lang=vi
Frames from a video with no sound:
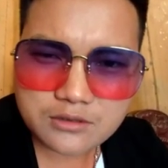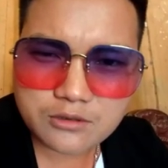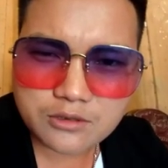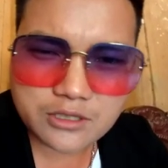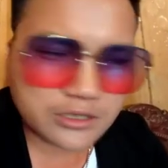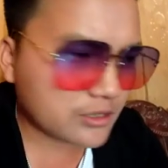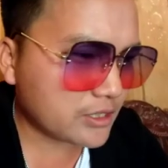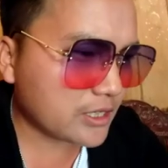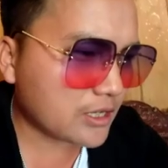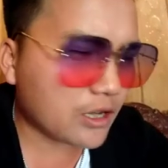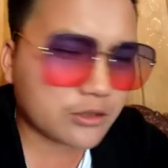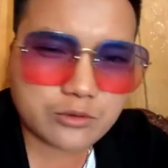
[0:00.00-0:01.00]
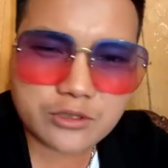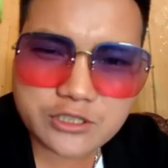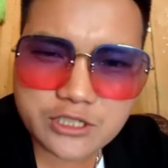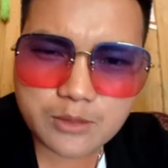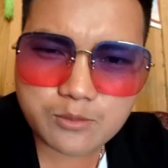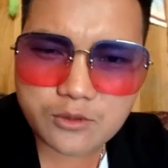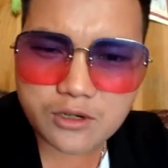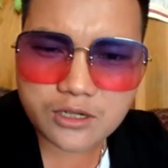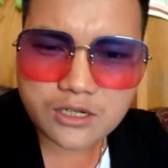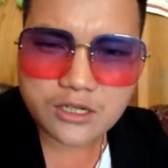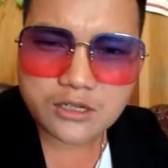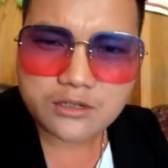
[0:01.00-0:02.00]
chùa tết tia ở tụi nên chơi mua
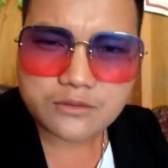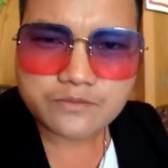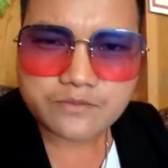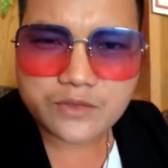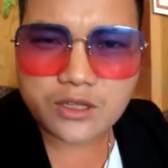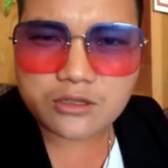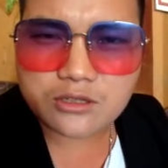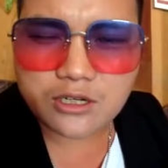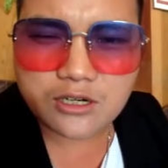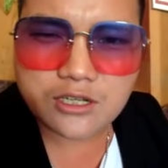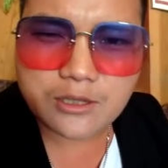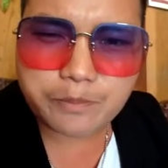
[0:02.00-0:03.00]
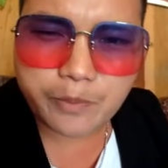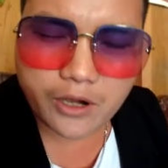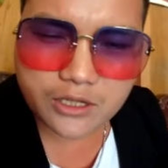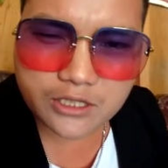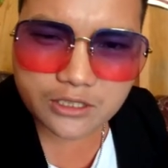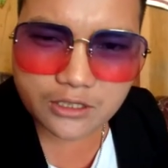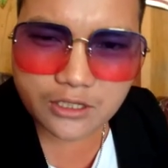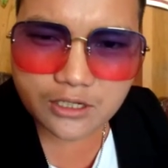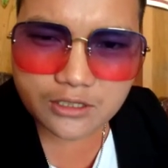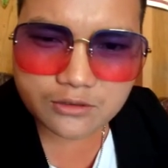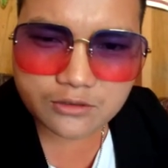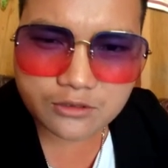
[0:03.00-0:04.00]
đó tao lì bó thiết
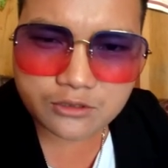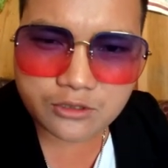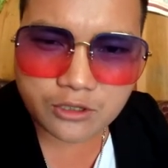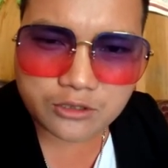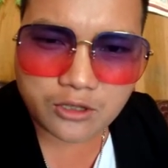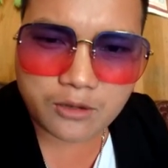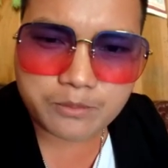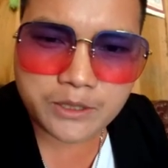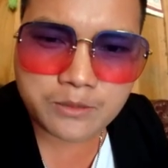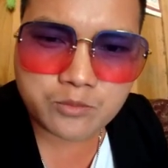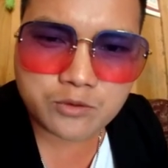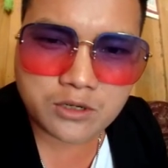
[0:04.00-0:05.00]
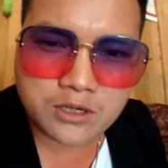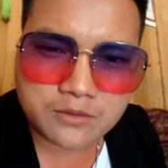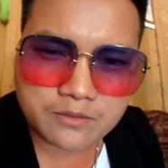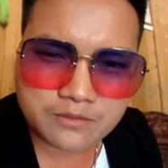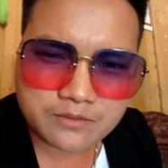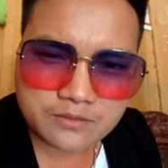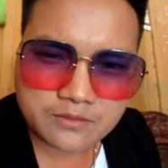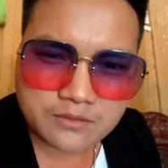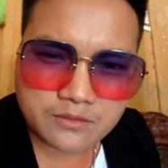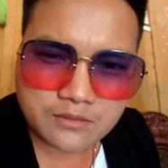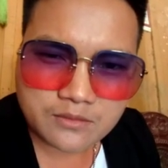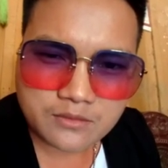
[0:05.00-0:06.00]
nha cho tỏ bi mua
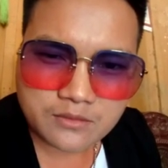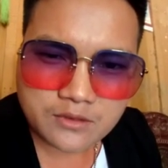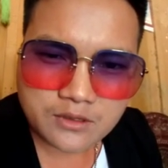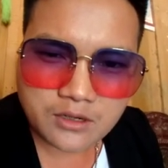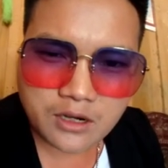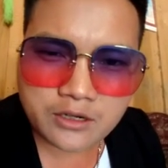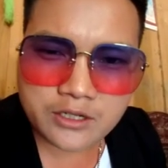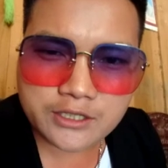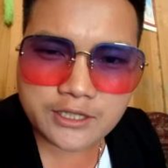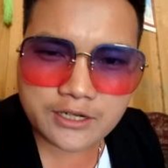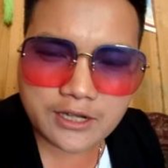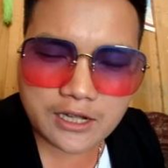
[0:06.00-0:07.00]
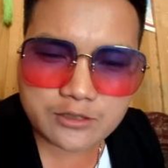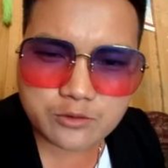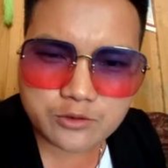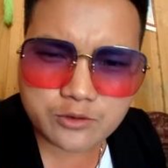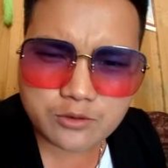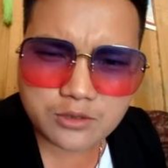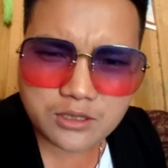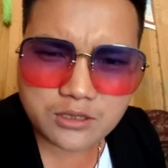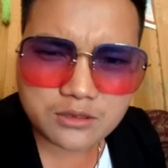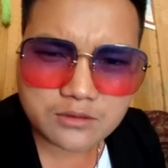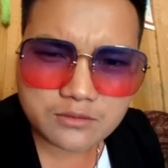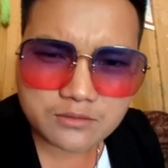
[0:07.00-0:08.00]
ở này chết đá rù rù
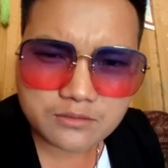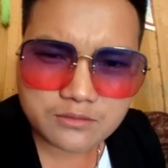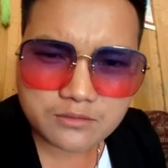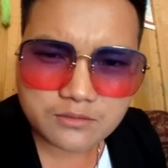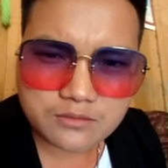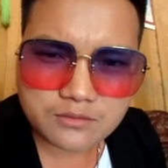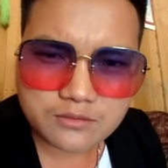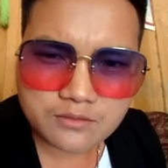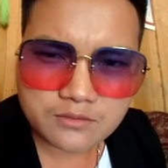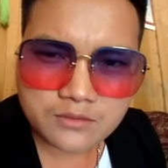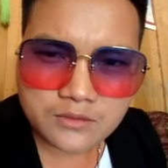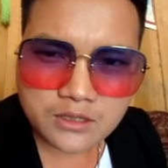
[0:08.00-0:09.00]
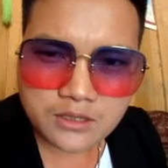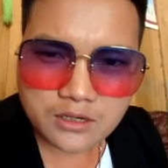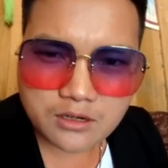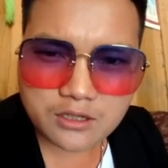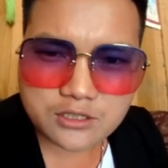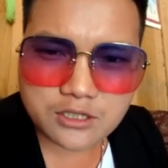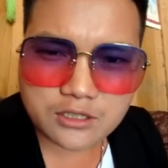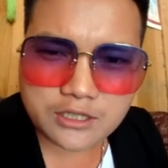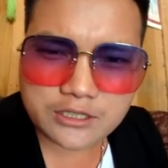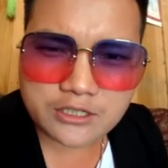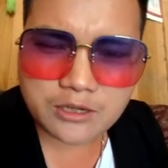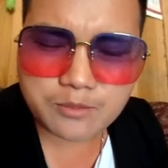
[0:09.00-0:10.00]
nó lọt gió
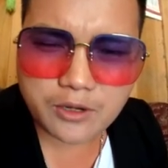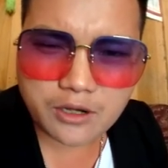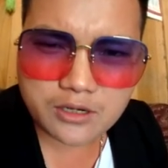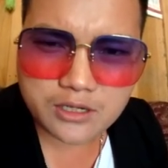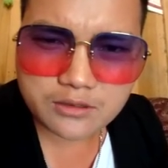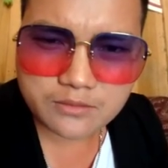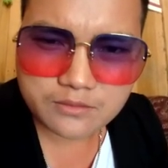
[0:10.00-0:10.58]
tới chìm lo nè